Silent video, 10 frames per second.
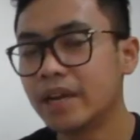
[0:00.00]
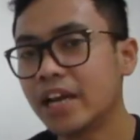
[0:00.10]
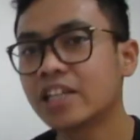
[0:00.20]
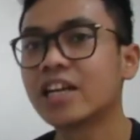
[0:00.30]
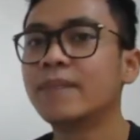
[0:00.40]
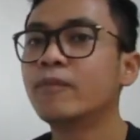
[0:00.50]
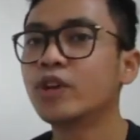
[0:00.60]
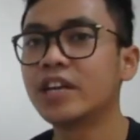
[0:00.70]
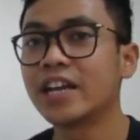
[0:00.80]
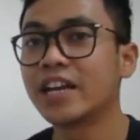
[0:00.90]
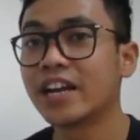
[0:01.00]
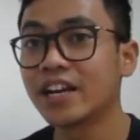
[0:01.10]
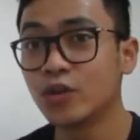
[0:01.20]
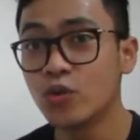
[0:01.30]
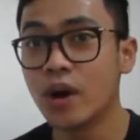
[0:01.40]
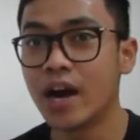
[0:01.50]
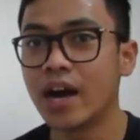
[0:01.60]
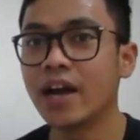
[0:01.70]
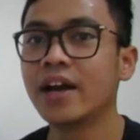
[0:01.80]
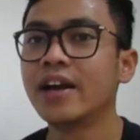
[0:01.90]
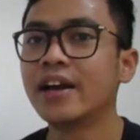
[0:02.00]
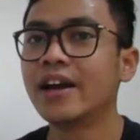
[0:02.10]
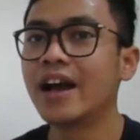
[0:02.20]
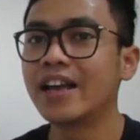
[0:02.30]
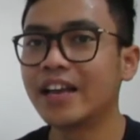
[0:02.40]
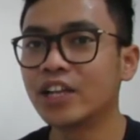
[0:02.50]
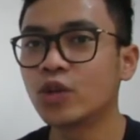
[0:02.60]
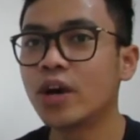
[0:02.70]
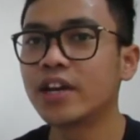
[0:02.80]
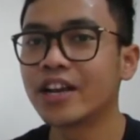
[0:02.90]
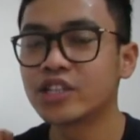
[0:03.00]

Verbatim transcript: Melihat kemungkinan yang kedua, yaitu adalah